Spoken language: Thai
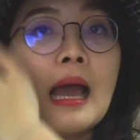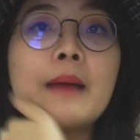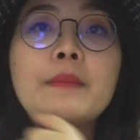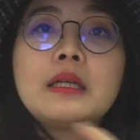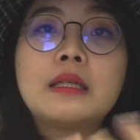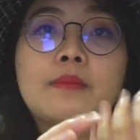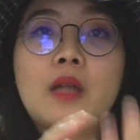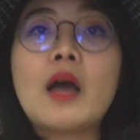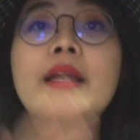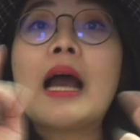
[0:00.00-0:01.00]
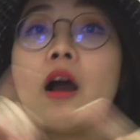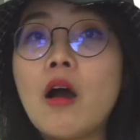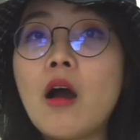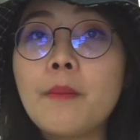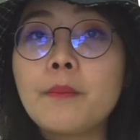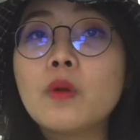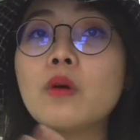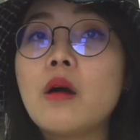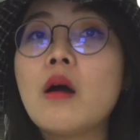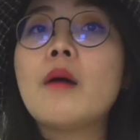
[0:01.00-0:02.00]
ห้ามลืมเนาะยาอม
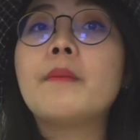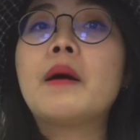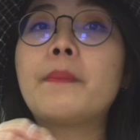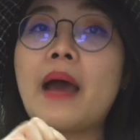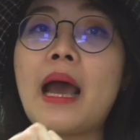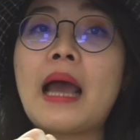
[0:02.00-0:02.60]
ลูกอมเอาไป